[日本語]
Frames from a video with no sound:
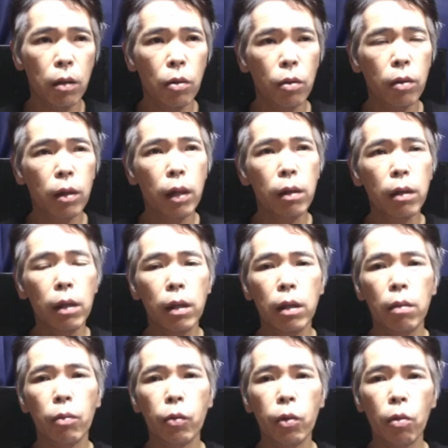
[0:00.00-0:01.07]
4日ぐらい
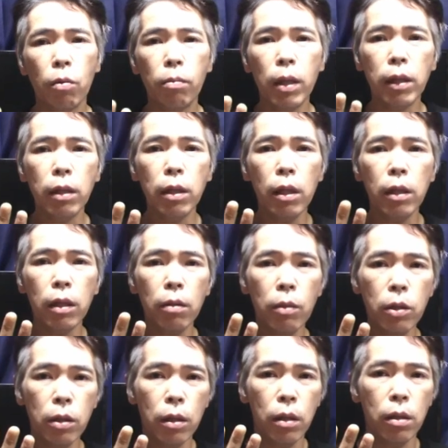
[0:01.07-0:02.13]
でもう4万人やって
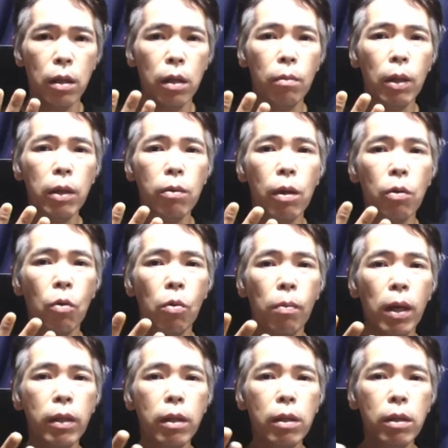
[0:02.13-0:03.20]
ましたね今では5
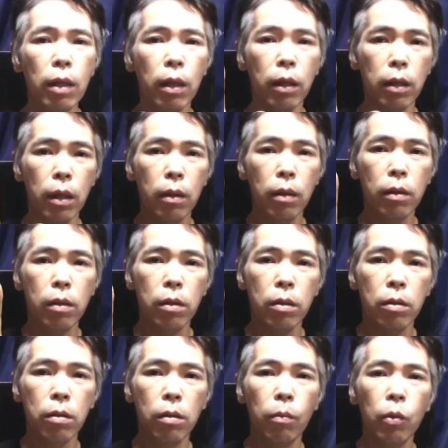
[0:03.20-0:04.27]
万ですからね
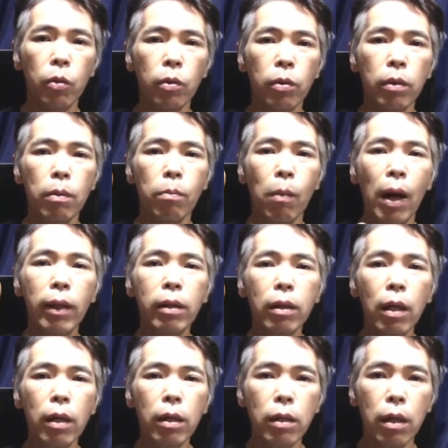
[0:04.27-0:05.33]
もう満
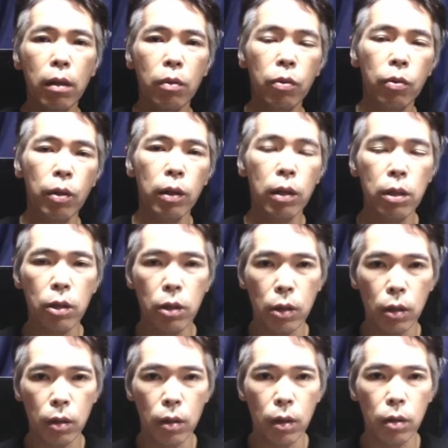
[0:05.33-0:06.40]
タイで増えていっ
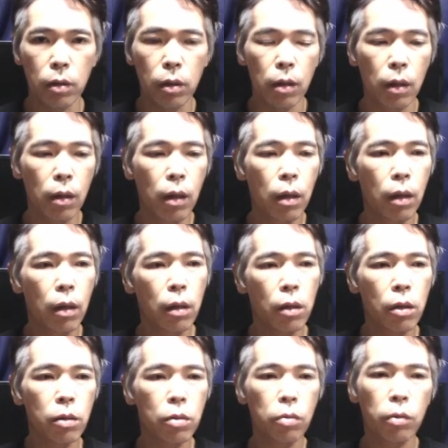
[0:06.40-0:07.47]
ちゃってるって
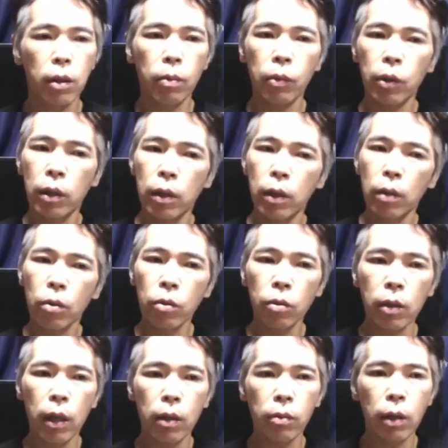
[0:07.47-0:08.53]
それもいいこ
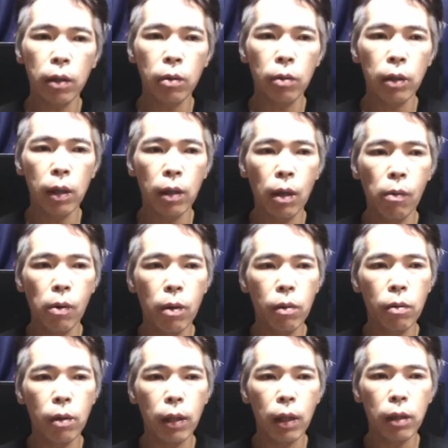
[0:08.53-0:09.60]
となのかどうなのかもよ
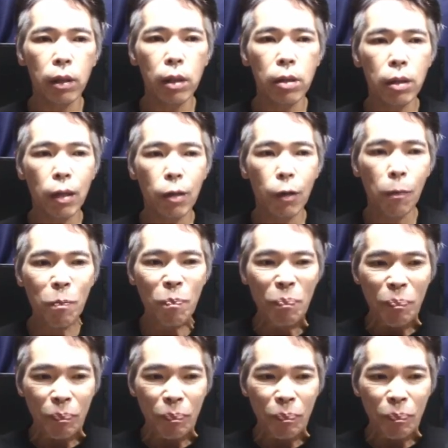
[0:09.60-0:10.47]
くわかんないですけど